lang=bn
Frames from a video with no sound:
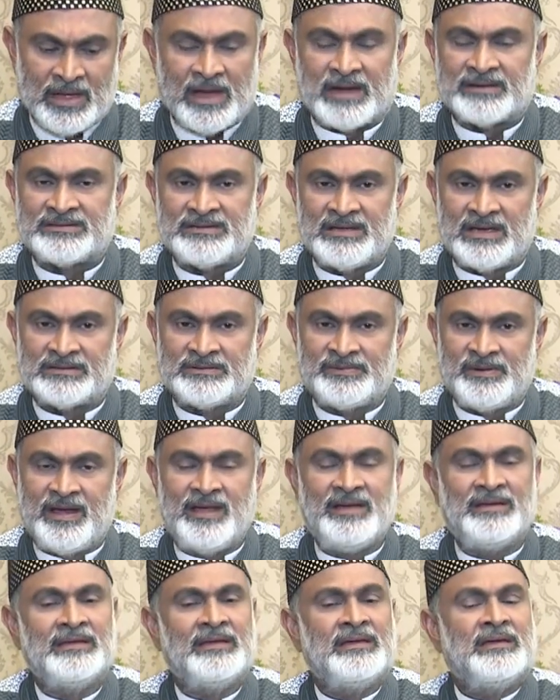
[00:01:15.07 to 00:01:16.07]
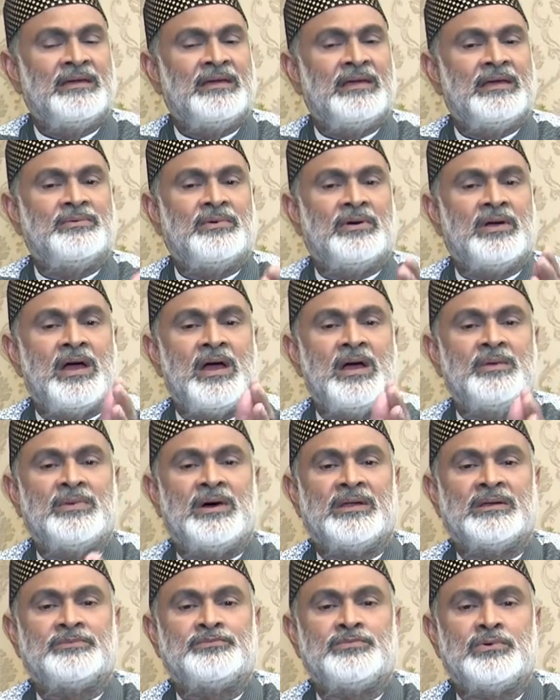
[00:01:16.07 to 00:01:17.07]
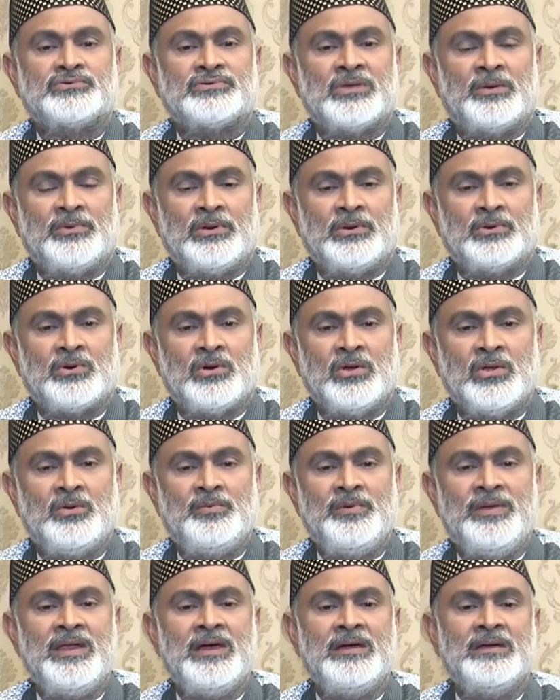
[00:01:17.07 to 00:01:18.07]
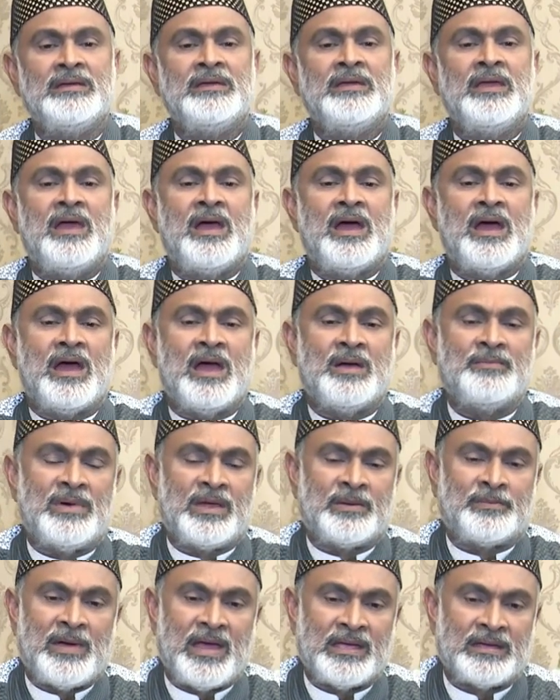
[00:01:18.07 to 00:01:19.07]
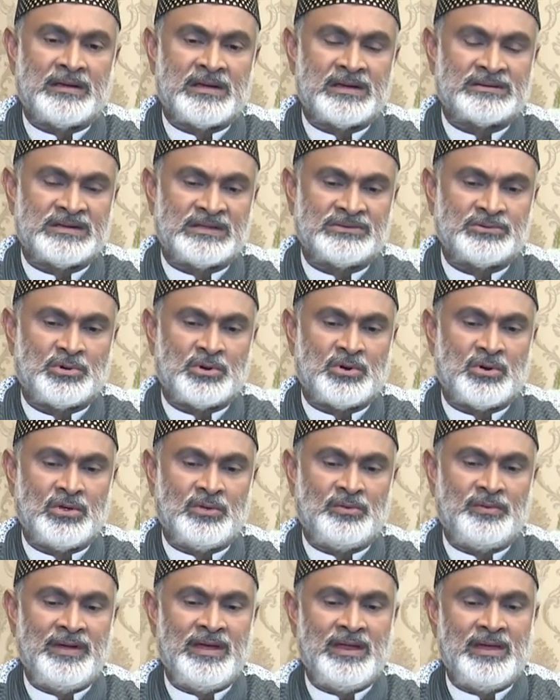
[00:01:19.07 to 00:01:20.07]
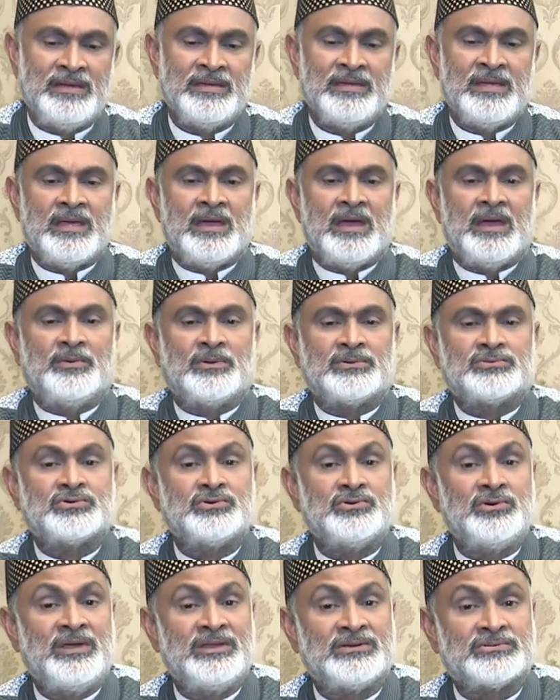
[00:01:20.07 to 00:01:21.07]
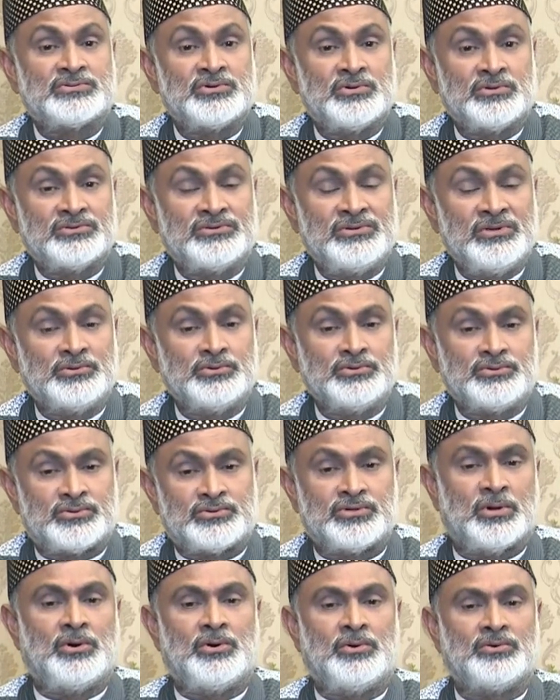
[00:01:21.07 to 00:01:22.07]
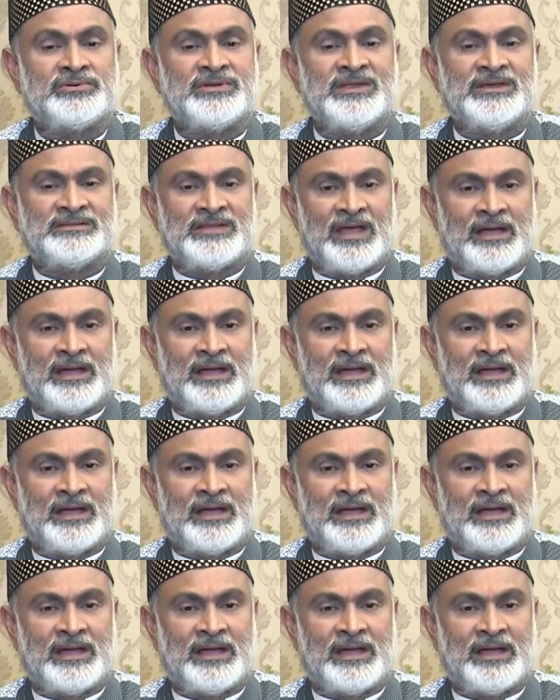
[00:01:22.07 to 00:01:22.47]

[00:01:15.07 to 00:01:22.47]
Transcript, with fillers: ঘাটতি আসবে না এবং আমার প্রস্রাবেরও ক্ষয় হবে না আমার পায়খানার সাথেও ক্ষয় হবে না আমার শরীরের শক্তির উৎসও ঠিক